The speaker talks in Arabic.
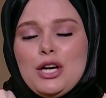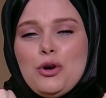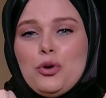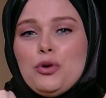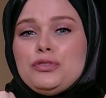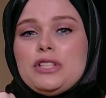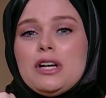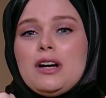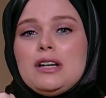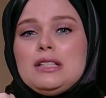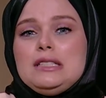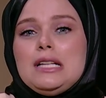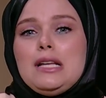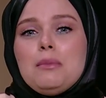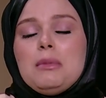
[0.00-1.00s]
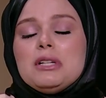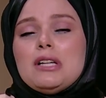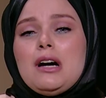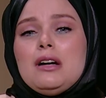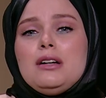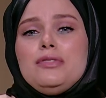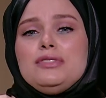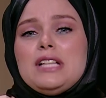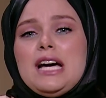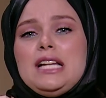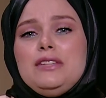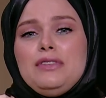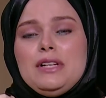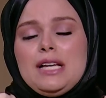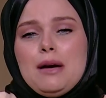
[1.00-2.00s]
وافتكرت لما اتعرفت
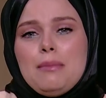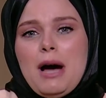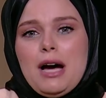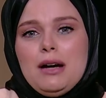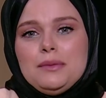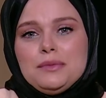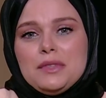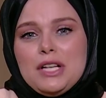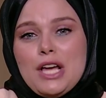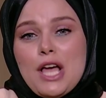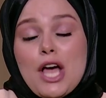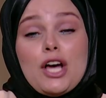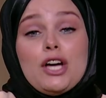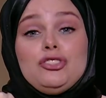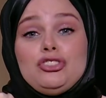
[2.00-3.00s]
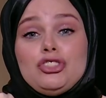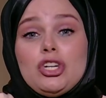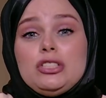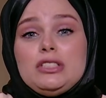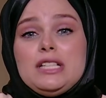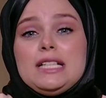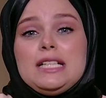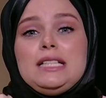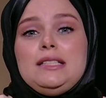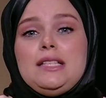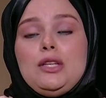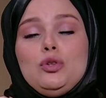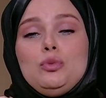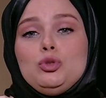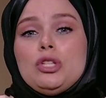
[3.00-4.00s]
عليه في الجامعه كان شاطر
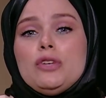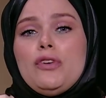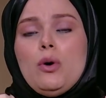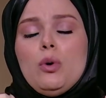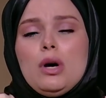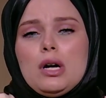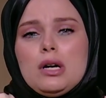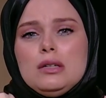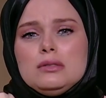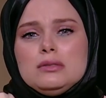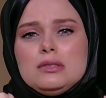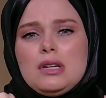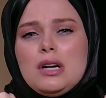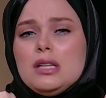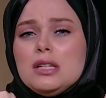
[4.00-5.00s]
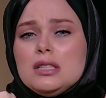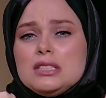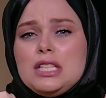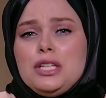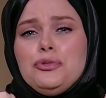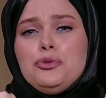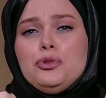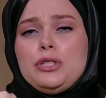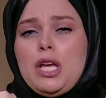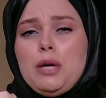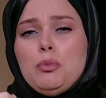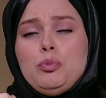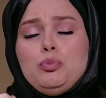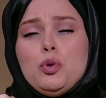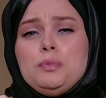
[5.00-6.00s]
جدا ومتفوق كان لطيف
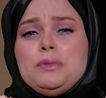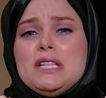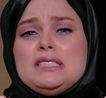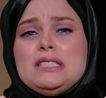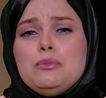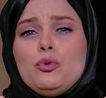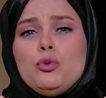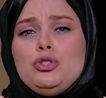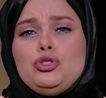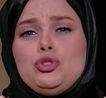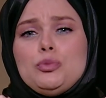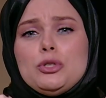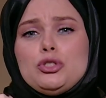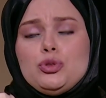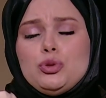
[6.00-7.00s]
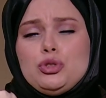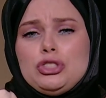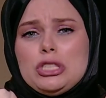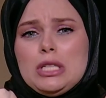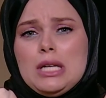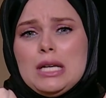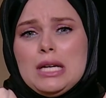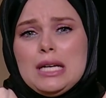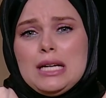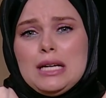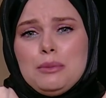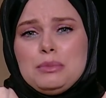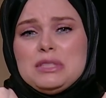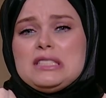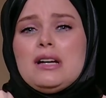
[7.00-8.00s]
ودايما مبتسم ووشه بشوش
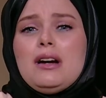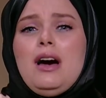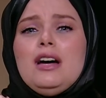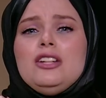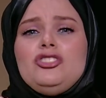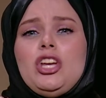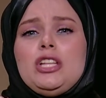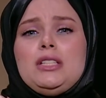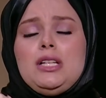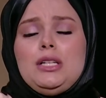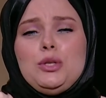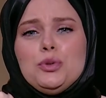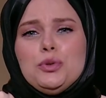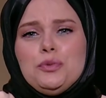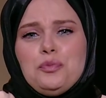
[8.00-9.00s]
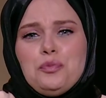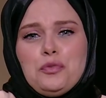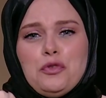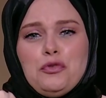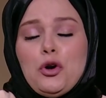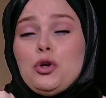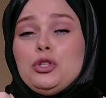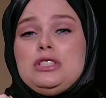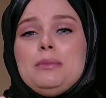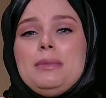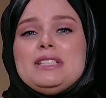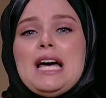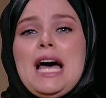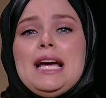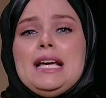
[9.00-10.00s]
بصراحه اتشدت له فكنت
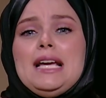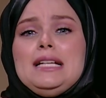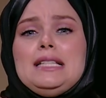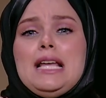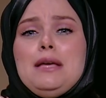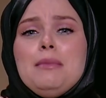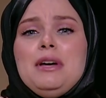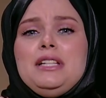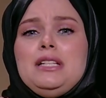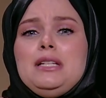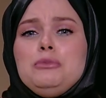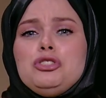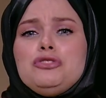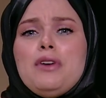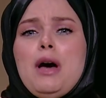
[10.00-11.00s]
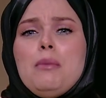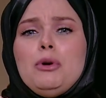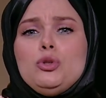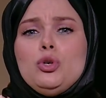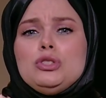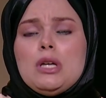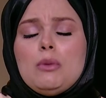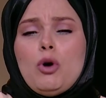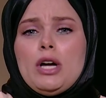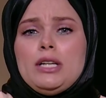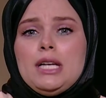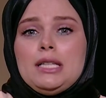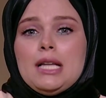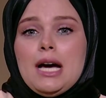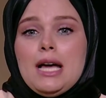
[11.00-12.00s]
بتحجج دايما اني مش فاهمه نقطه
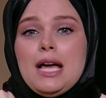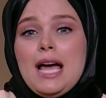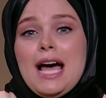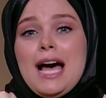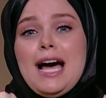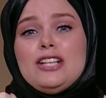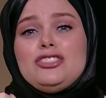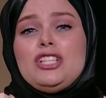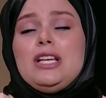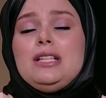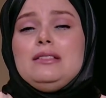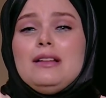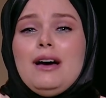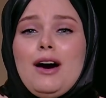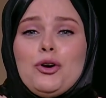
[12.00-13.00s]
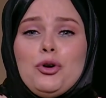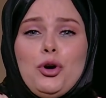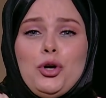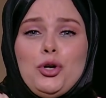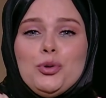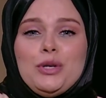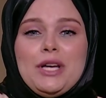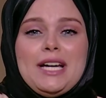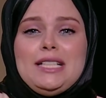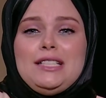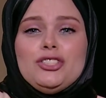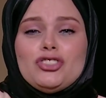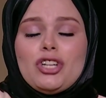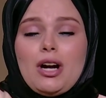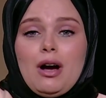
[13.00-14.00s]
معينه عشان اروح له ويعد
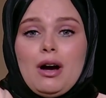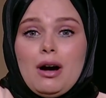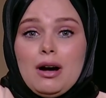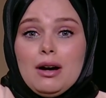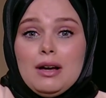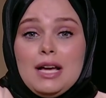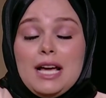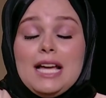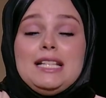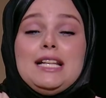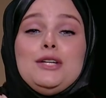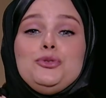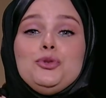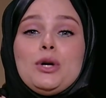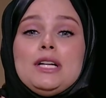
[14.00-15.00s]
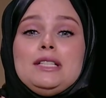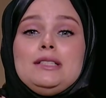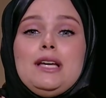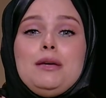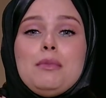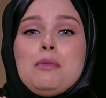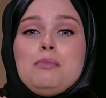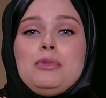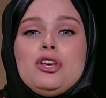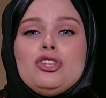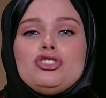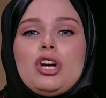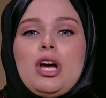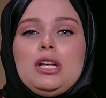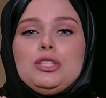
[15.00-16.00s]
لي شرحها لانه كان دايما
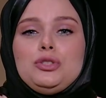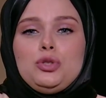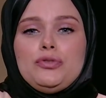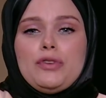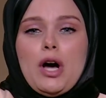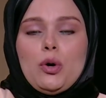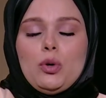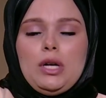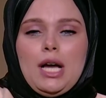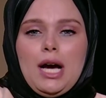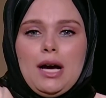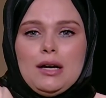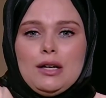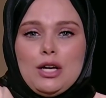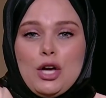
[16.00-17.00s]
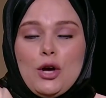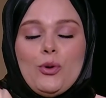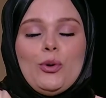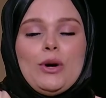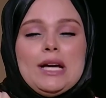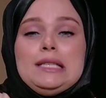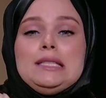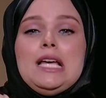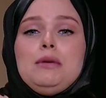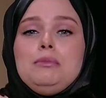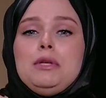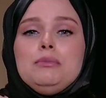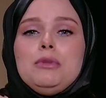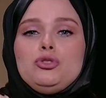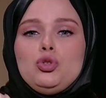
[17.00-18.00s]
بيشرح للدفعه كلها وكان
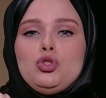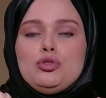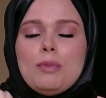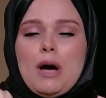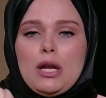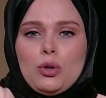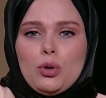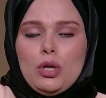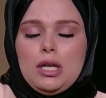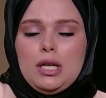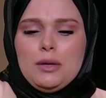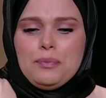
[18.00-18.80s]
دايما بشوش مع الكل